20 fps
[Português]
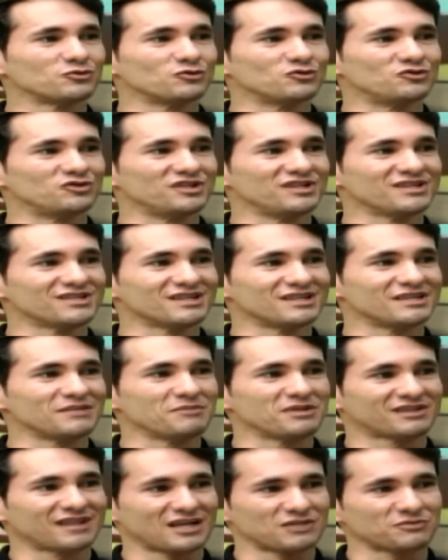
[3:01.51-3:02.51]
os dias ali
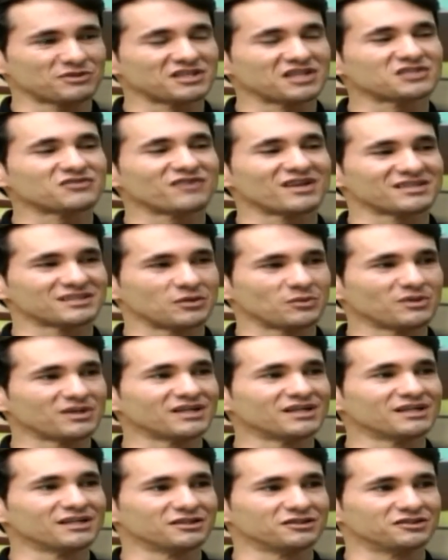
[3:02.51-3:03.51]
me traz uma satisfação
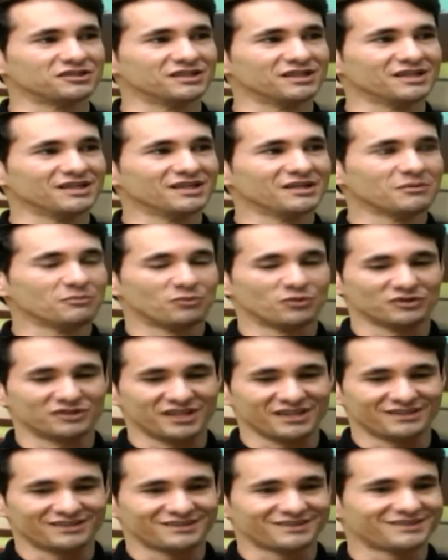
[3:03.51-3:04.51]
grande.
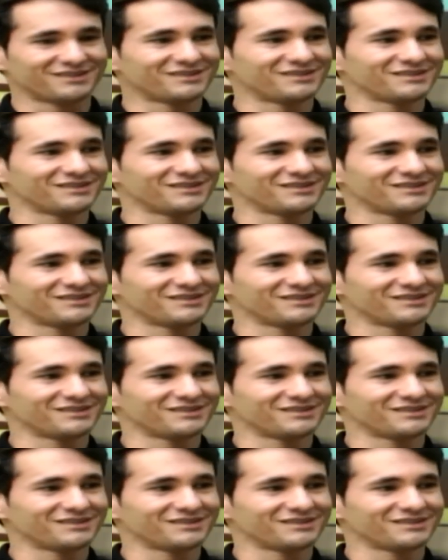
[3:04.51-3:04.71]
Poder